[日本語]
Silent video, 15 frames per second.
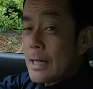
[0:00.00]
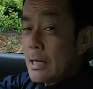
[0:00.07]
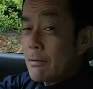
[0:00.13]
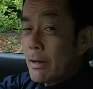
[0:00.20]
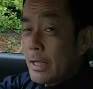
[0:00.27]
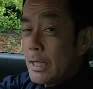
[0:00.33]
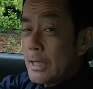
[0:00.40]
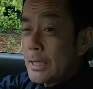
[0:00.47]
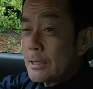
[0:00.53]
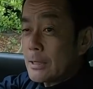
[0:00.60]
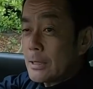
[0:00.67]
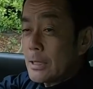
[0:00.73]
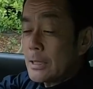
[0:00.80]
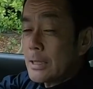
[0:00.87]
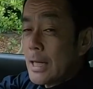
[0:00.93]
覚はいいで
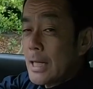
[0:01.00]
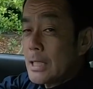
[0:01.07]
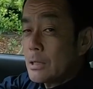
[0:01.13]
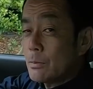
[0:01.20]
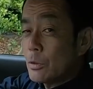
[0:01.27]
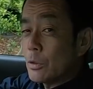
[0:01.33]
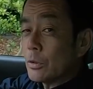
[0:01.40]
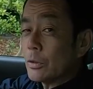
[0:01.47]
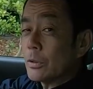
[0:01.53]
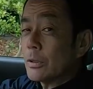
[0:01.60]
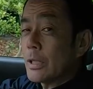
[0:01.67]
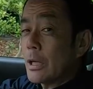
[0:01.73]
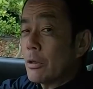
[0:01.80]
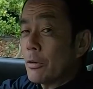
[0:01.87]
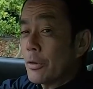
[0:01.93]
すしサイズも
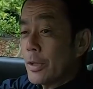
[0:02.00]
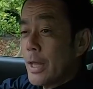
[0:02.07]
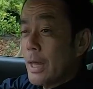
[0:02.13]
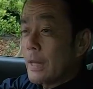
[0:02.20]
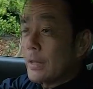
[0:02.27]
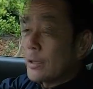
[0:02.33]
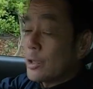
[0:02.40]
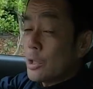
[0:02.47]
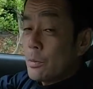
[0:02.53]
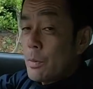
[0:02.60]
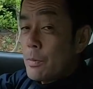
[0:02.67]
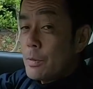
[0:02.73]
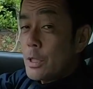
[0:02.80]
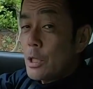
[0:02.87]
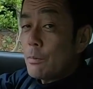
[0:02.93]
手頃でその
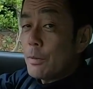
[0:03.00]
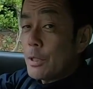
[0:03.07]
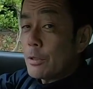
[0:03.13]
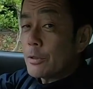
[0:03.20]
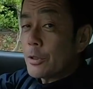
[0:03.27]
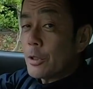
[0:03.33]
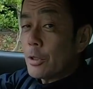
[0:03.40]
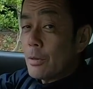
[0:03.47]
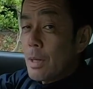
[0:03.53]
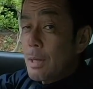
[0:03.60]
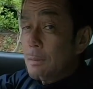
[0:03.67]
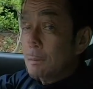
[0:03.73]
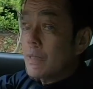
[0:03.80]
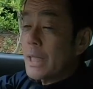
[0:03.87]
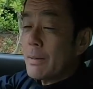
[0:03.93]
部分での魅力というの
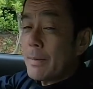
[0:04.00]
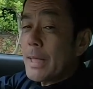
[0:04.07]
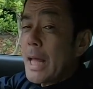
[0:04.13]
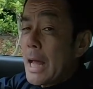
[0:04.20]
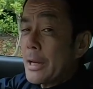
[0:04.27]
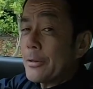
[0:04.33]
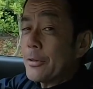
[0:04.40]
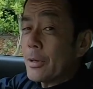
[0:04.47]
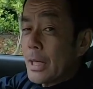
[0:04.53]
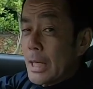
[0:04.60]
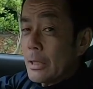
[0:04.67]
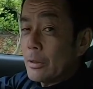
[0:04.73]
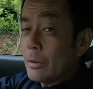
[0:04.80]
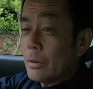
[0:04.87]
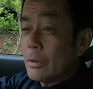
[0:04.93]
はまだまだあるのか
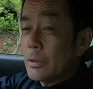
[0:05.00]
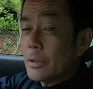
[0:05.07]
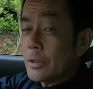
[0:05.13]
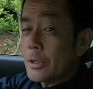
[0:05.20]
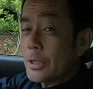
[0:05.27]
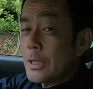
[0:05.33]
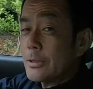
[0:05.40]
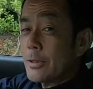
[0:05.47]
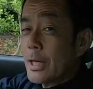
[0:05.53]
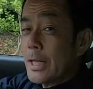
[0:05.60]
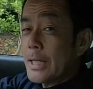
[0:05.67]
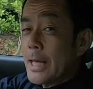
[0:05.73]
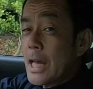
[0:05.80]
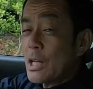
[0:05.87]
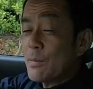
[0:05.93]
なとそしてそれ
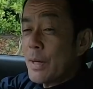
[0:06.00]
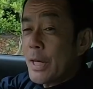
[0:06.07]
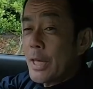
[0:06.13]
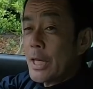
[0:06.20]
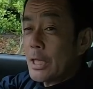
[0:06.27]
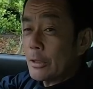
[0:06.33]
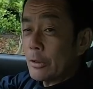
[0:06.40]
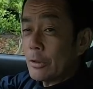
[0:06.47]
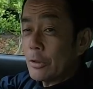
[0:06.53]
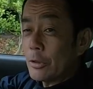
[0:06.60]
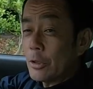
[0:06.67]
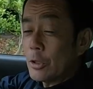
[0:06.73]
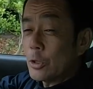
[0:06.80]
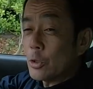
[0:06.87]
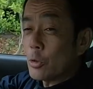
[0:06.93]
が200万円以下と
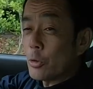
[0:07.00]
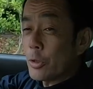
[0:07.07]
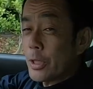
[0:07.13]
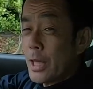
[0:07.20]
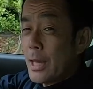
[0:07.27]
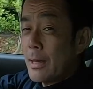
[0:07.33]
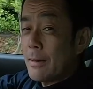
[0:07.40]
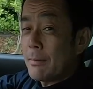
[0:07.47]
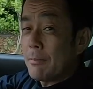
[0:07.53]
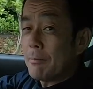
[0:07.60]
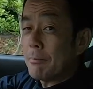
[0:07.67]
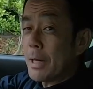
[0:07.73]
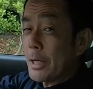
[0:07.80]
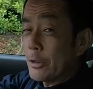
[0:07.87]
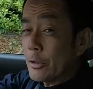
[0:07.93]
いうところで
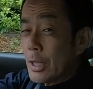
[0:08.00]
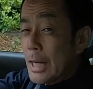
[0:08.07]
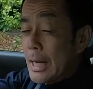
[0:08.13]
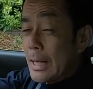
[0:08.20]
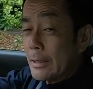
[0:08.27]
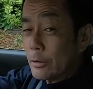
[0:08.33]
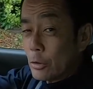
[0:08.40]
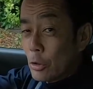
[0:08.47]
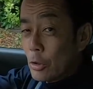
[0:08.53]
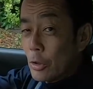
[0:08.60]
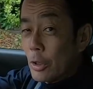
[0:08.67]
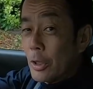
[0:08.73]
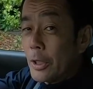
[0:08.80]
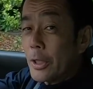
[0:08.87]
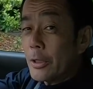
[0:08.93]
バリューがあると
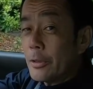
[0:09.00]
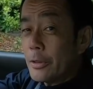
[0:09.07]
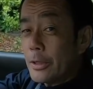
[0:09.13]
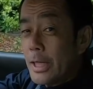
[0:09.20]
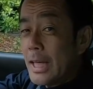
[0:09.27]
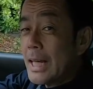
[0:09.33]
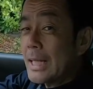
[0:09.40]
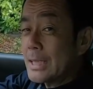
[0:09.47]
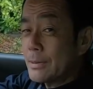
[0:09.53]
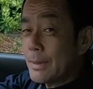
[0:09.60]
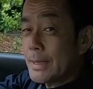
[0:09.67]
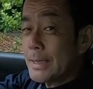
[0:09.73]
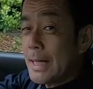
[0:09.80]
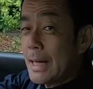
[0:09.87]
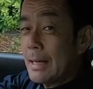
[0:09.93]
いうふうに感じ
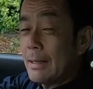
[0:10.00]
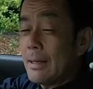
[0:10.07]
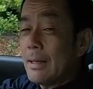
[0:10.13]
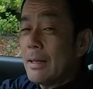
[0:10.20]
ました。